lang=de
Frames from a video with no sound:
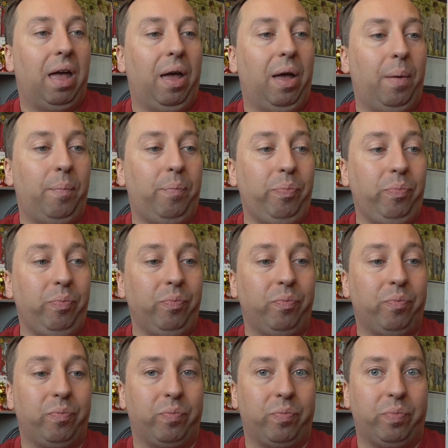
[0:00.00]

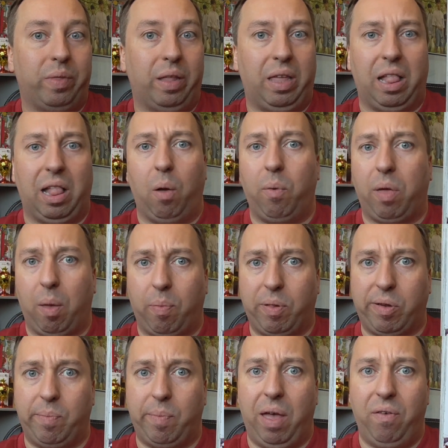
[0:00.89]
Ähm, ich glaube, ich habe
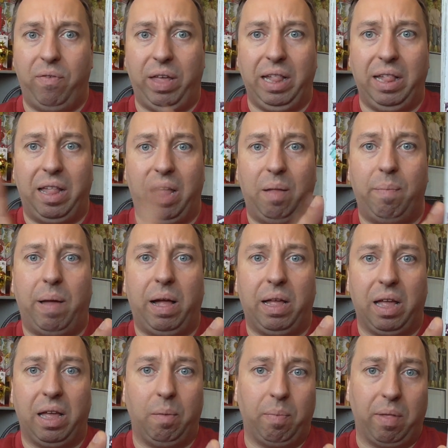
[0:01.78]
es schon mal erwähnt, den
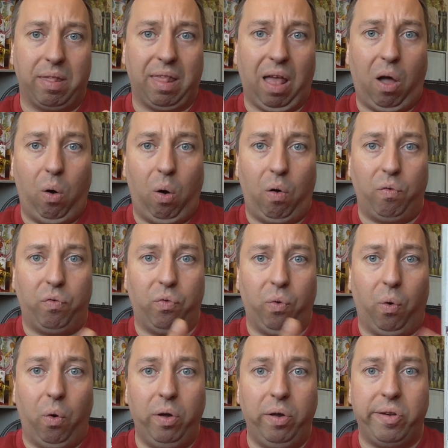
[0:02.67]
Manga gibt es auch auf
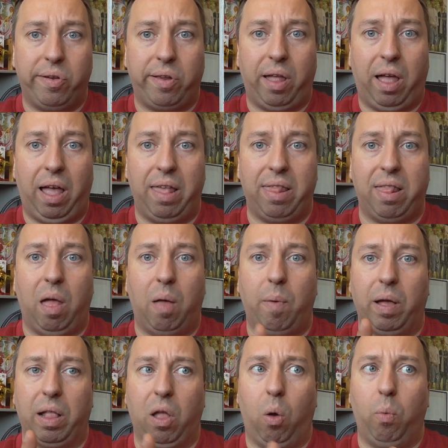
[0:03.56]
Deutsch, da heißt er
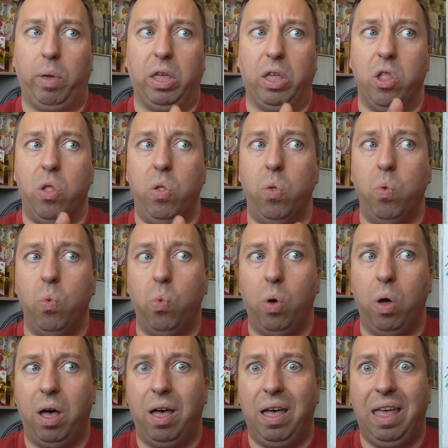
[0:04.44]
aber, glaube ich,
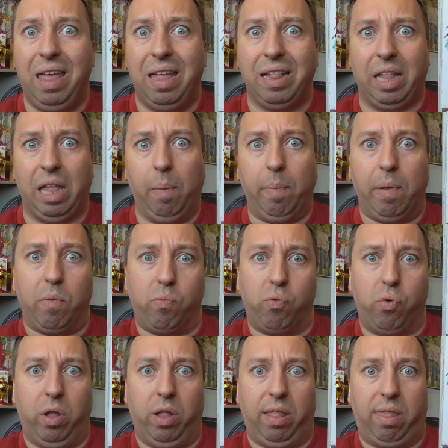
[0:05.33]
nur Demon
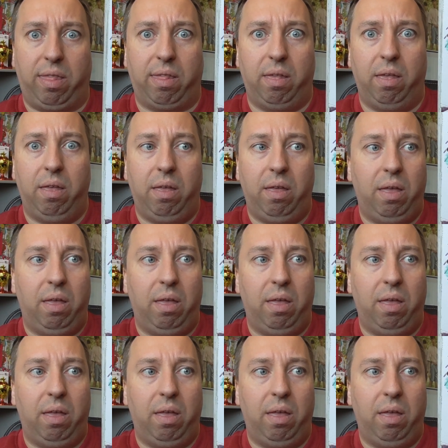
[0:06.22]
Prince,